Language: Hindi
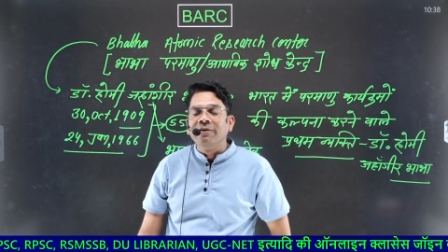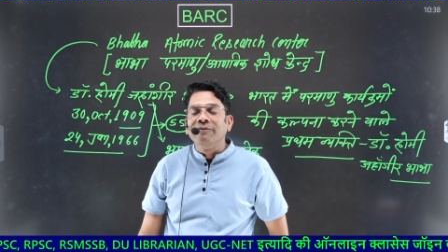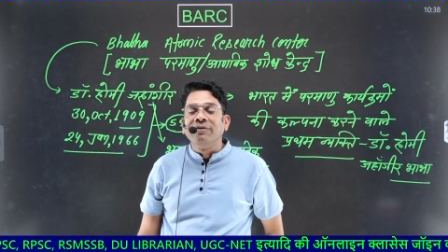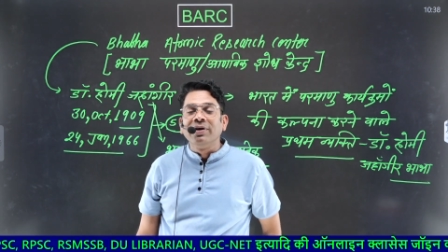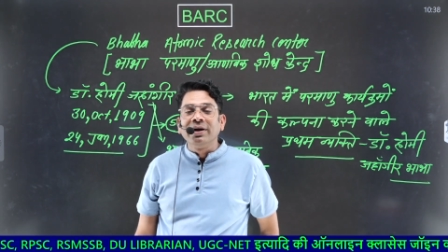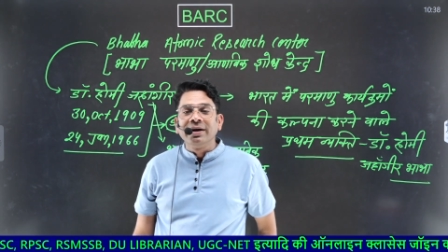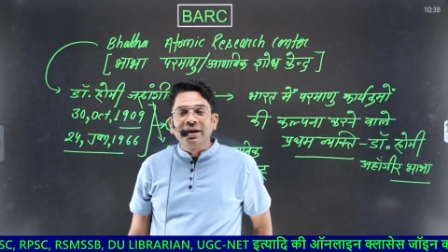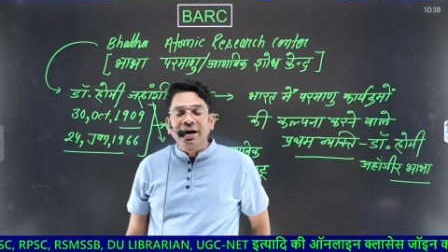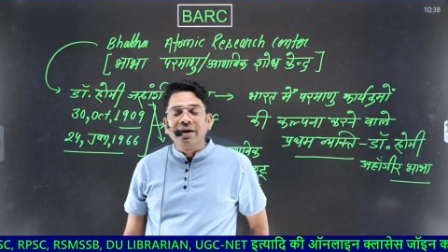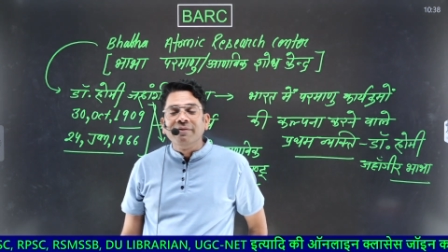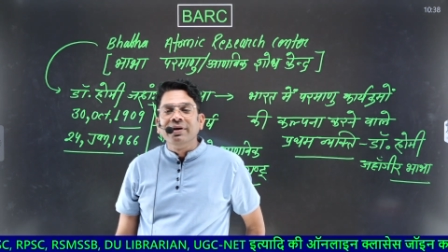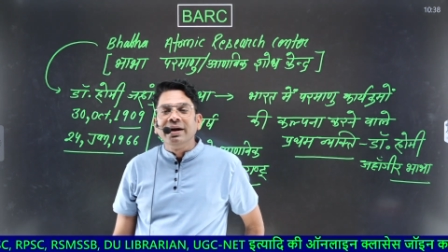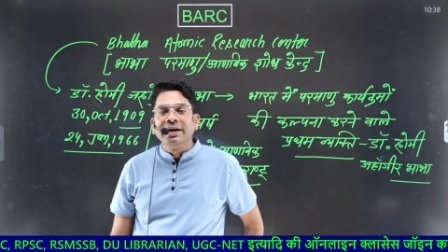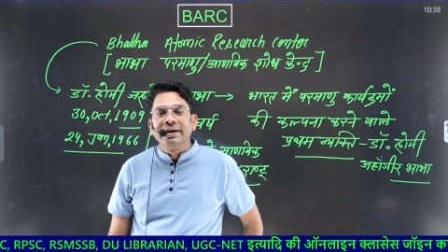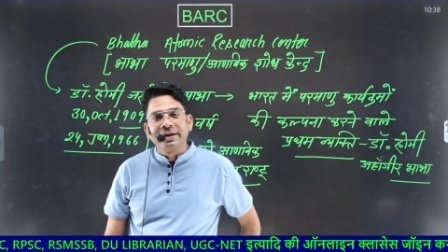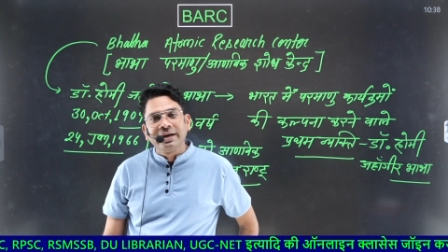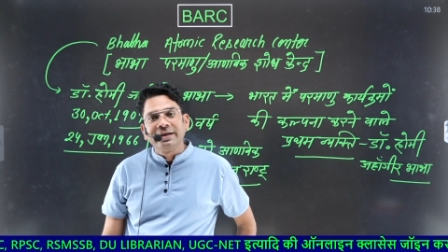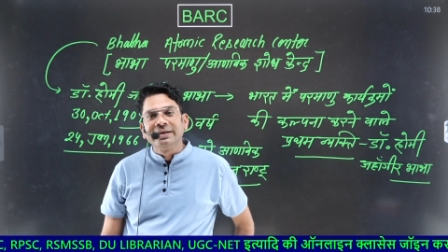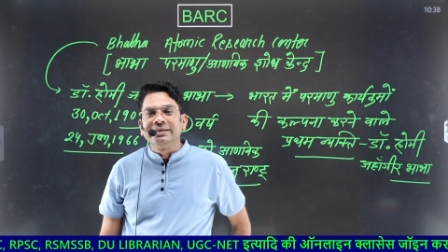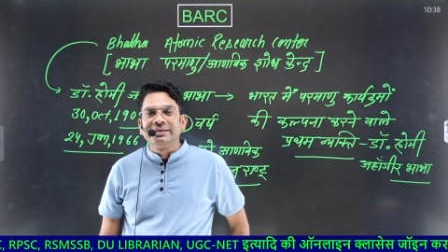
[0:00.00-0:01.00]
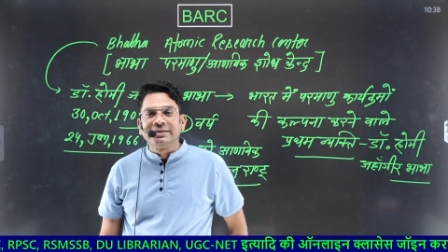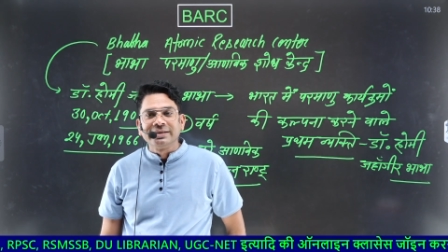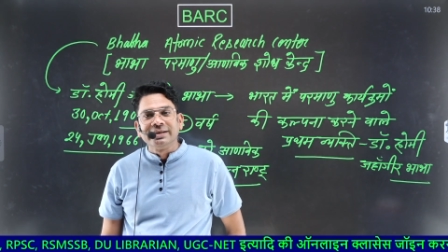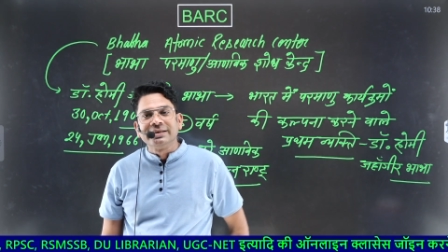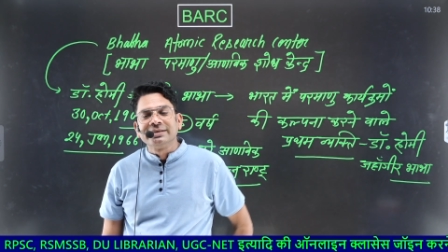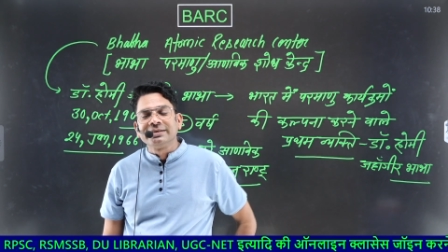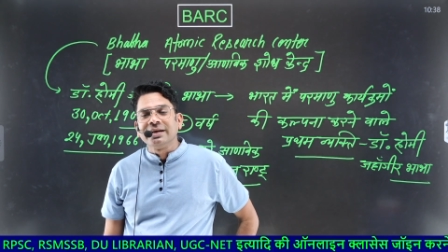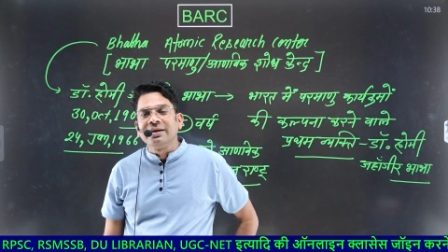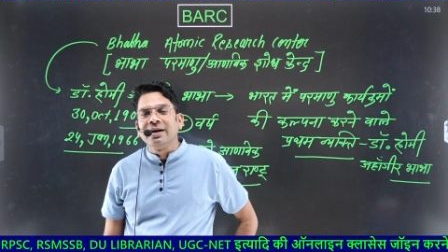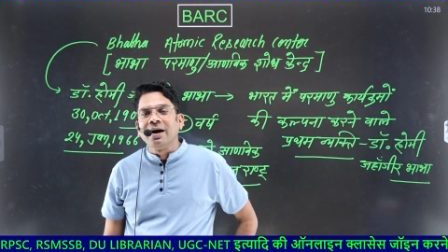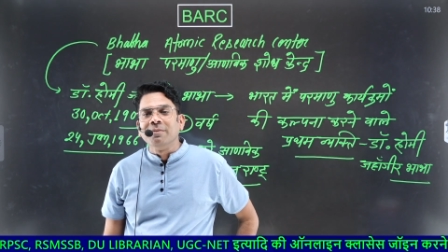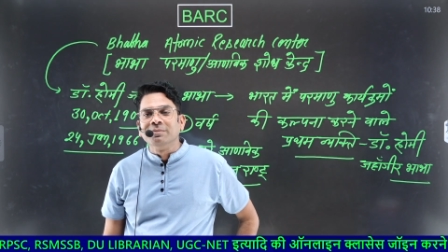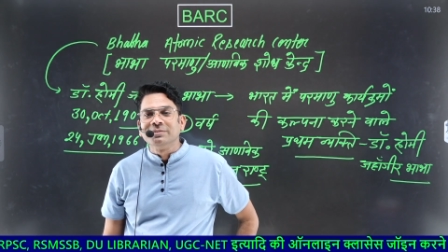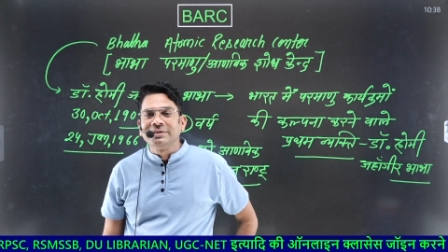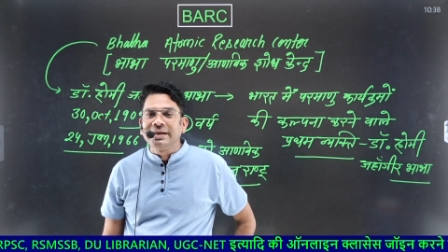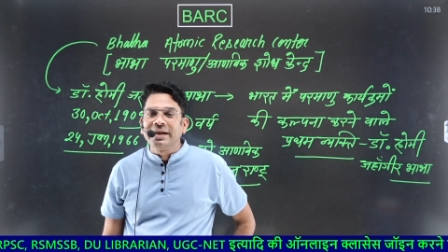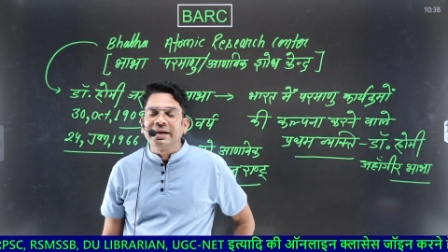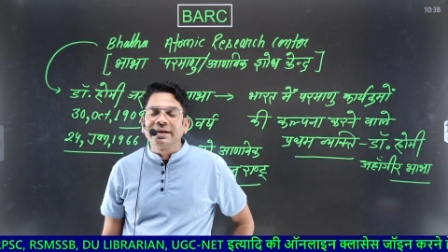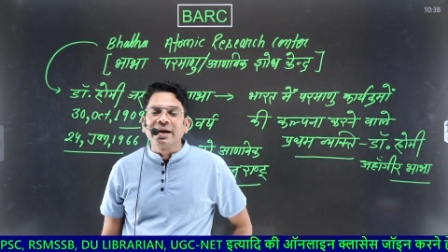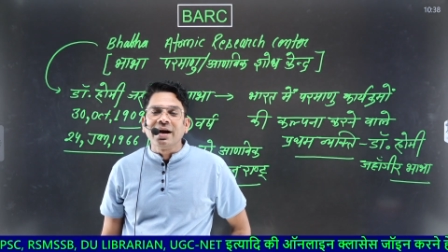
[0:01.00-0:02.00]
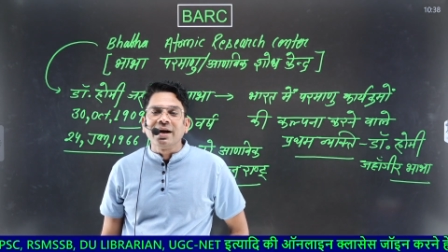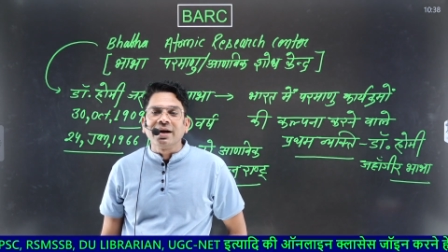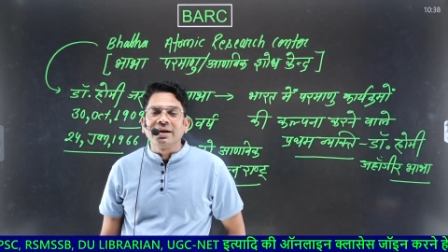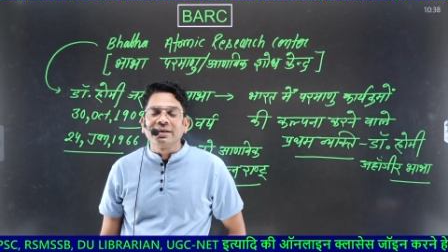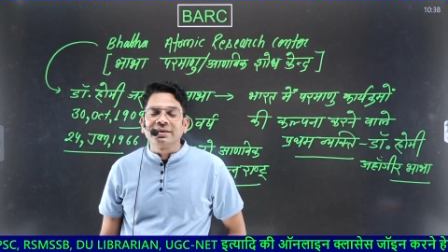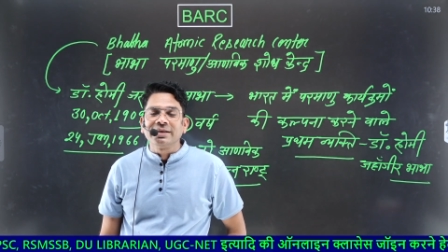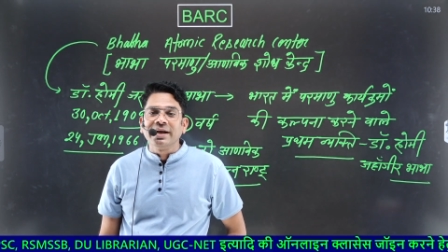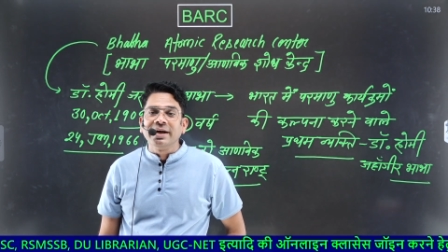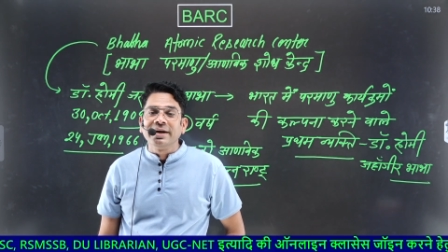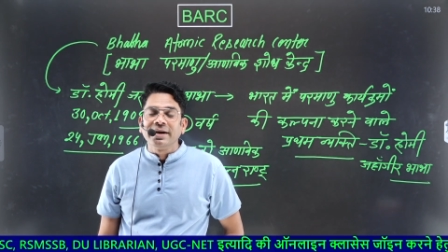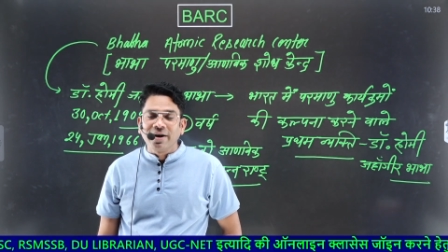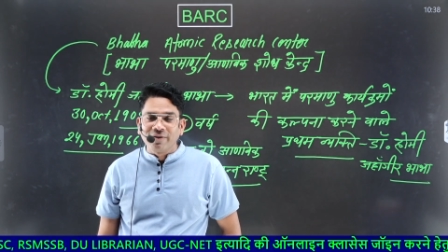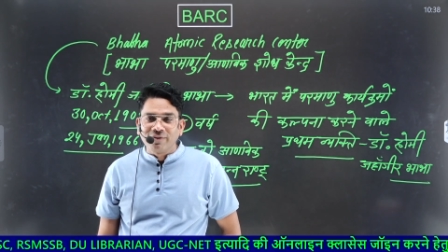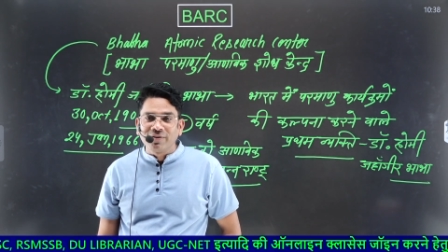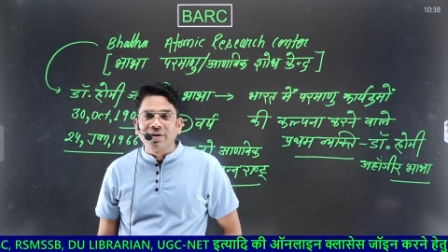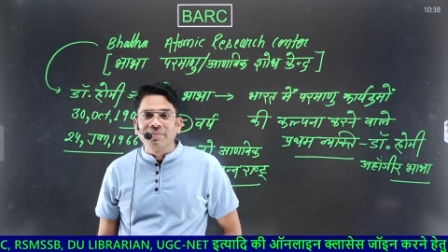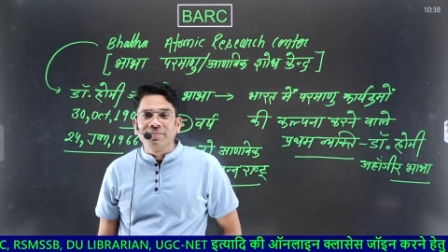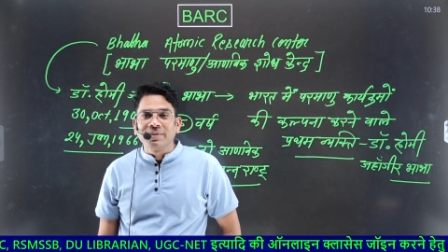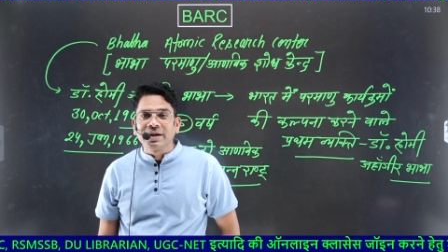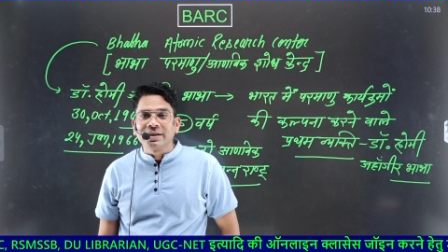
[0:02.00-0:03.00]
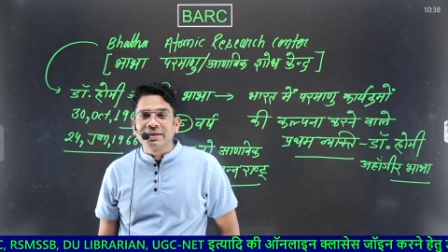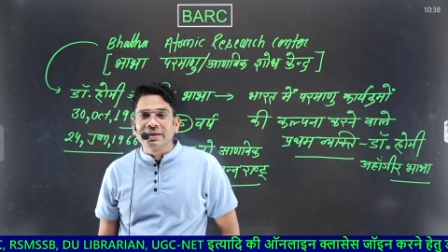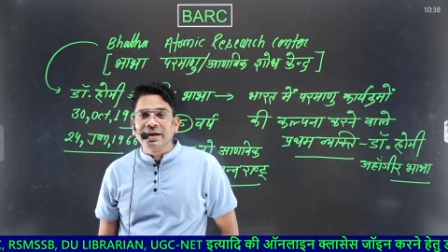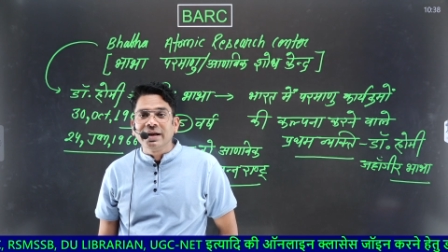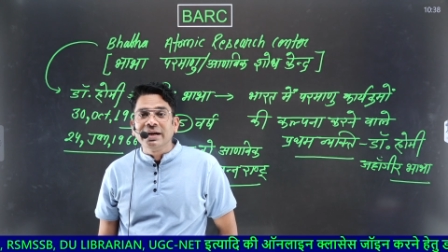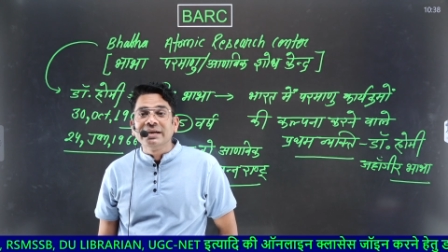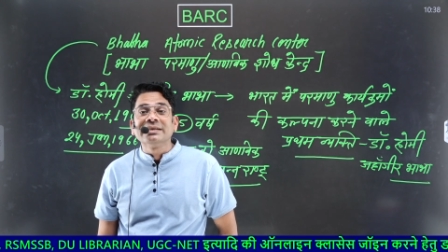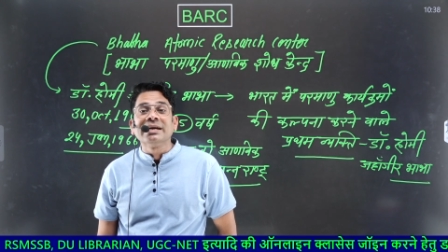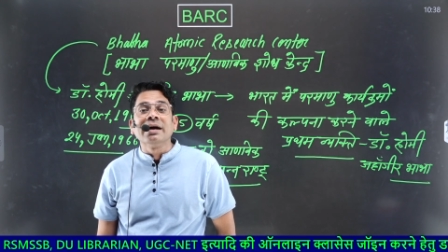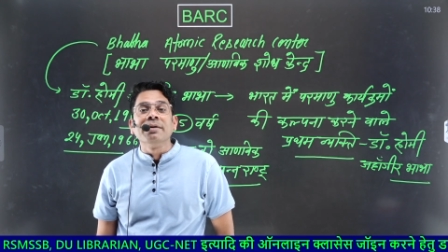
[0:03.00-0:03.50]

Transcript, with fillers: फंडामेंटल रिसर्च के नाम से ये क्या करते हैं डेवलप करते हैं